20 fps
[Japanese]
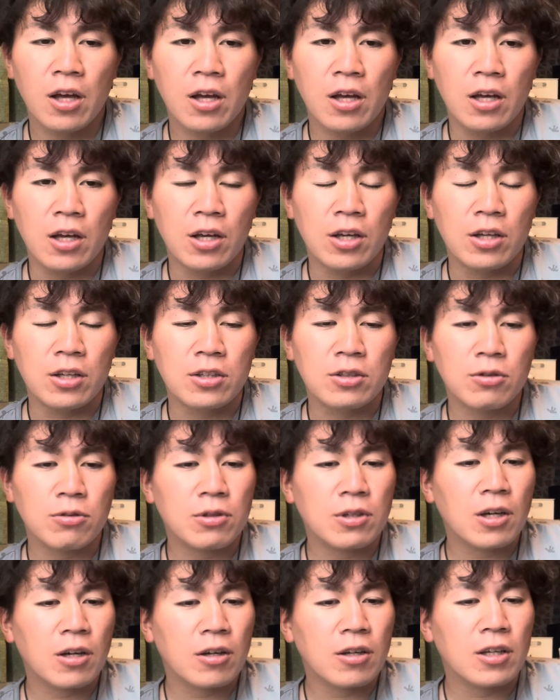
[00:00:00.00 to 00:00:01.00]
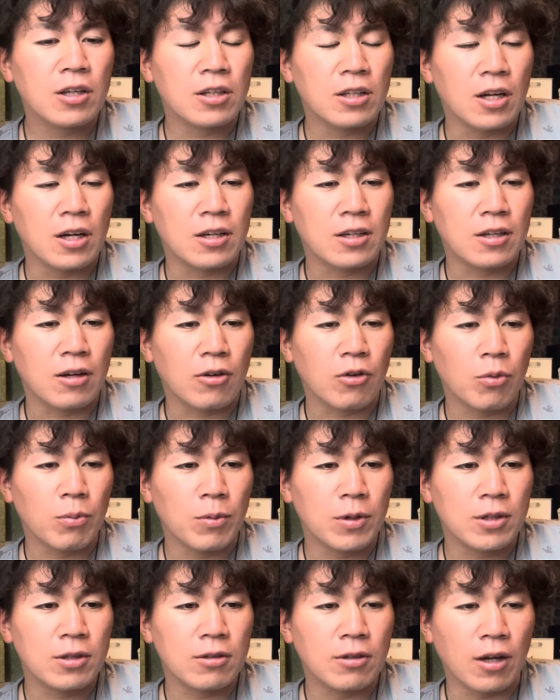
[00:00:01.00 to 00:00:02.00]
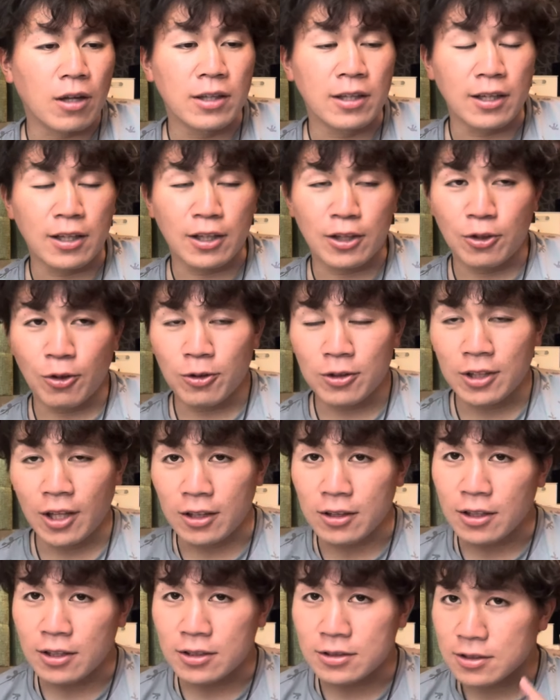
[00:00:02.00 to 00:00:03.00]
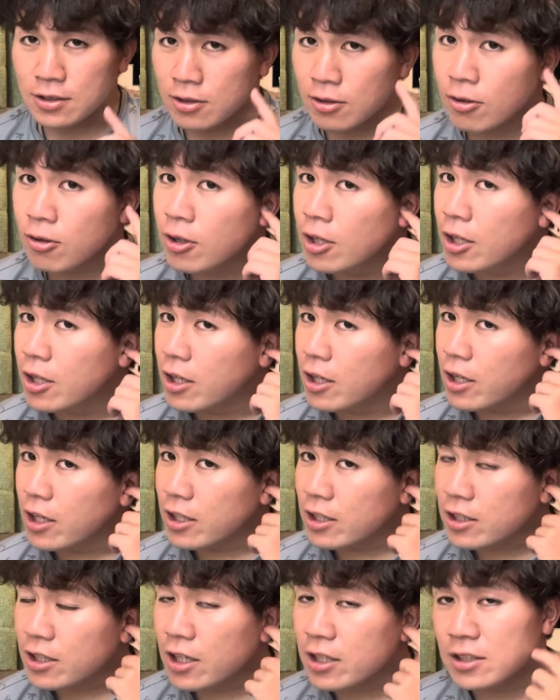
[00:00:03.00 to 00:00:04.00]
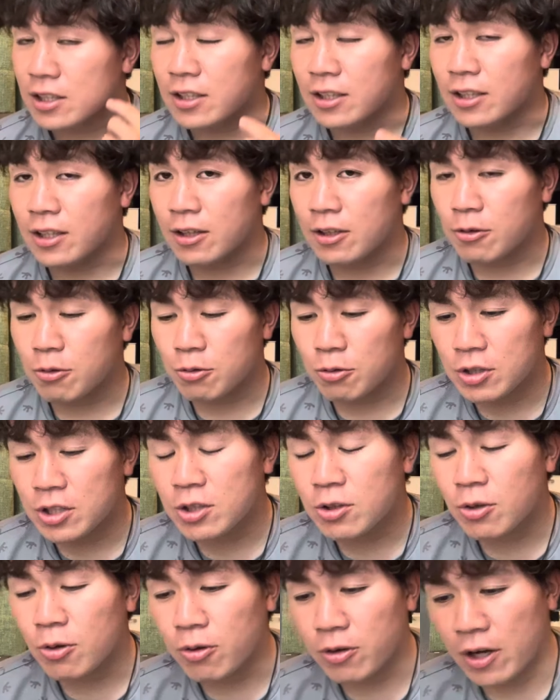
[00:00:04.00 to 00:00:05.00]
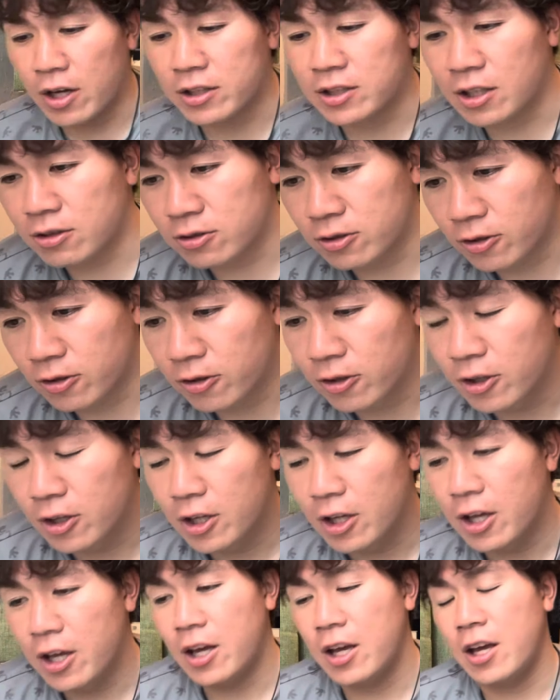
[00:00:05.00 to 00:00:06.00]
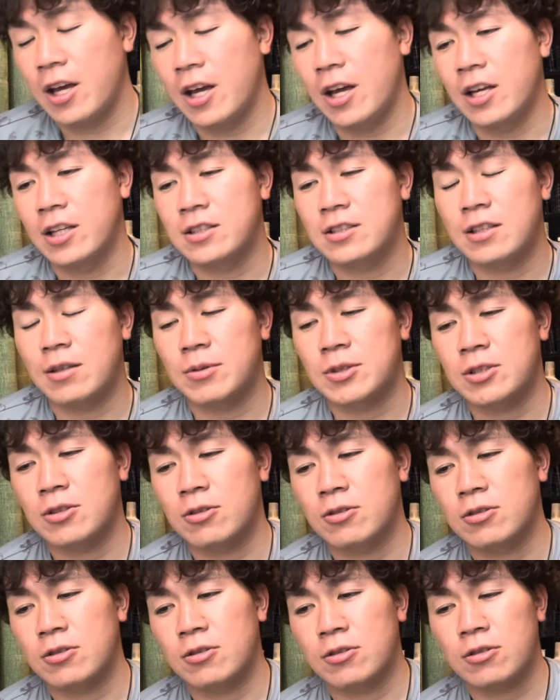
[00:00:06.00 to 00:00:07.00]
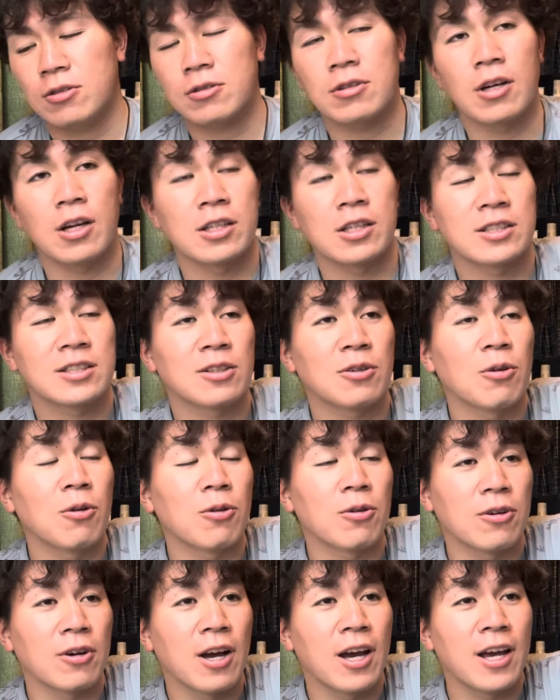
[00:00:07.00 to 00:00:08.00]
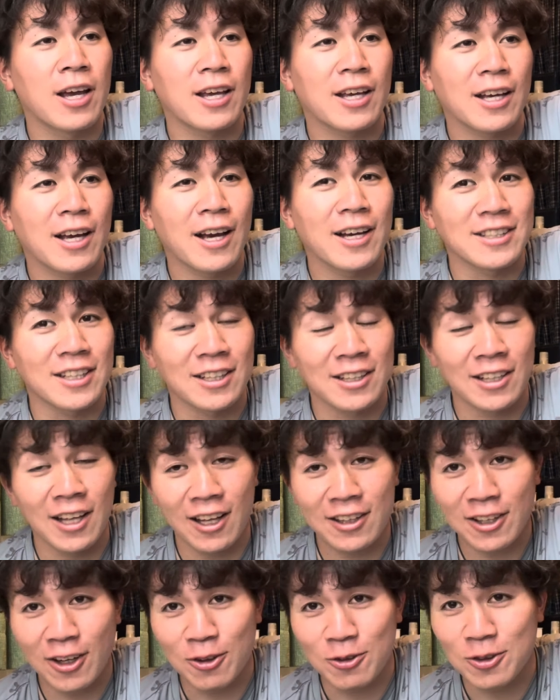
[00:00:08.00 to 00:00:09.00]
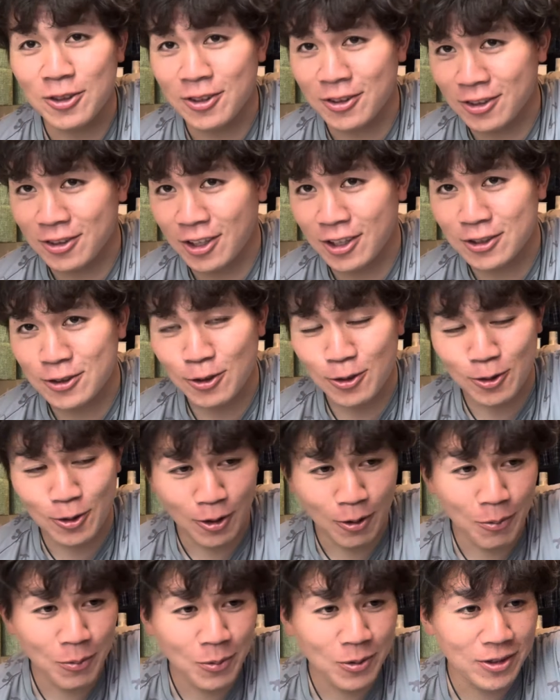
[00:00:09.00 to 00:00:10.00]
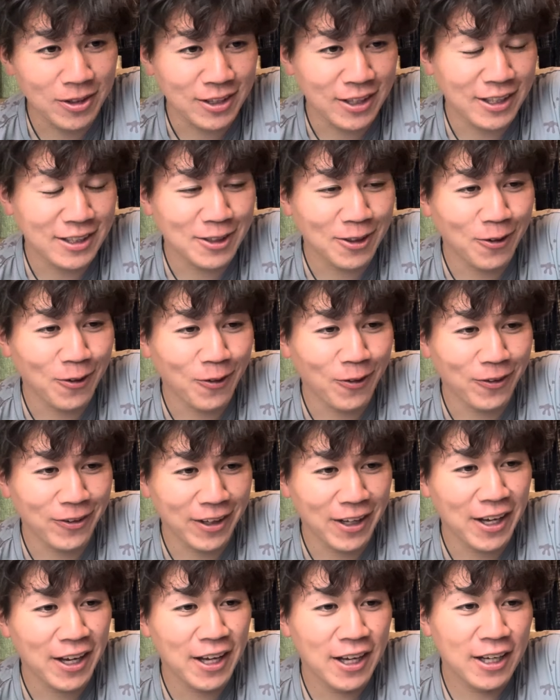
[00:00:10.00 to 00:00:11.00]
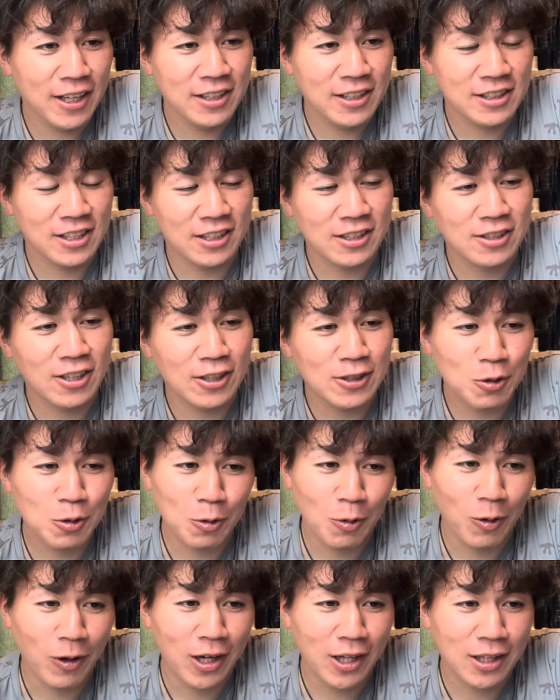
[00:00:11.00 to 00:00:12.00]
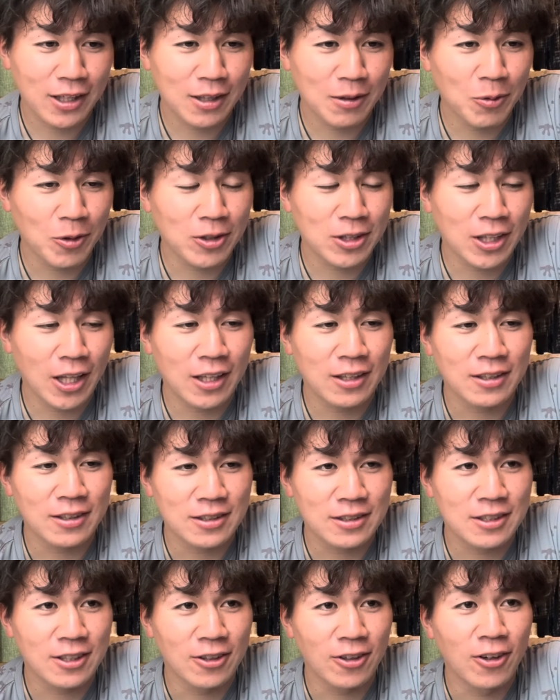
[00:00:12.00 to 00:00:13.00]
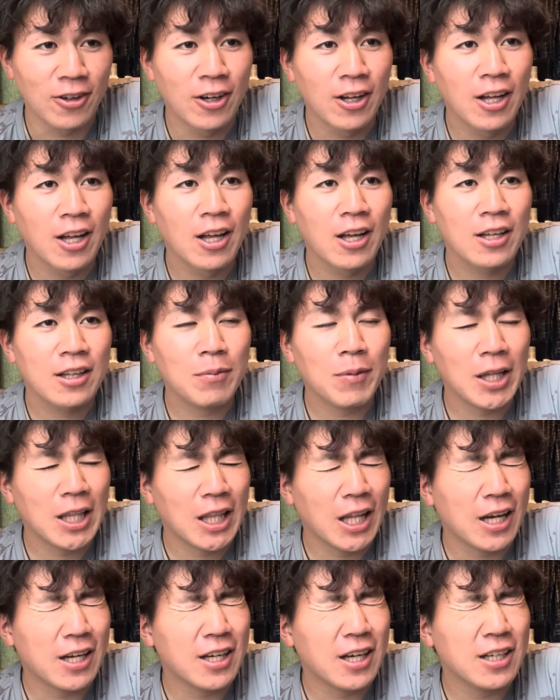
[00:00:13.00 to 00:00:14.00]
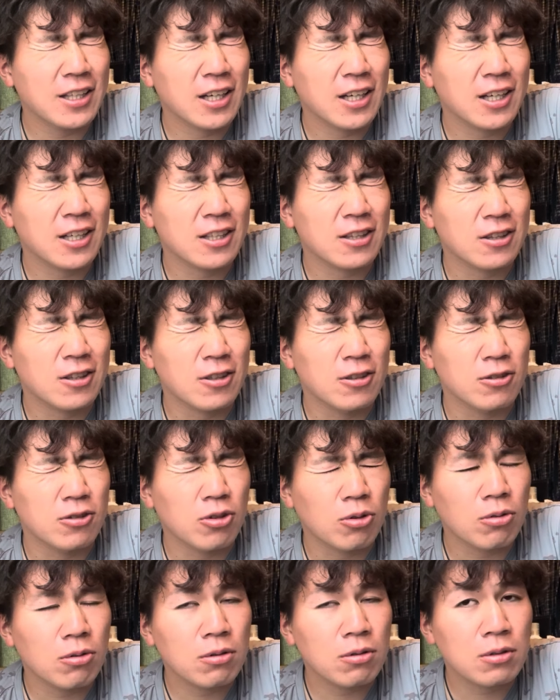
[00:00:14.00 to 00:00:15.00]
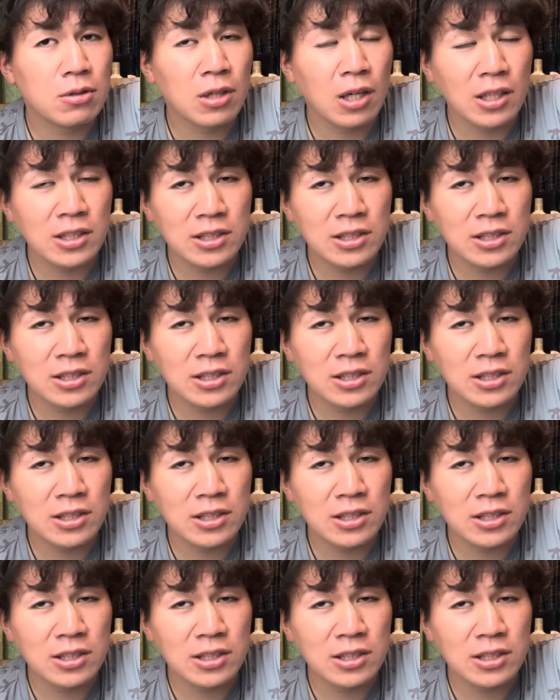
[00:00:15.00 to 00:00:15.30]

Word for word: えー、それがね、なんかコメント欄で来とったんですけど、えー、1回戦ね、この2校が当たると。えー、津山商業と倉敷高校が1回戦に当たるっていうね、ちょっとね、おもろいね、情報ね。さすがにちょっと笑けてもうたんですけど。で、まあ何が言いたいかっていうと、この倉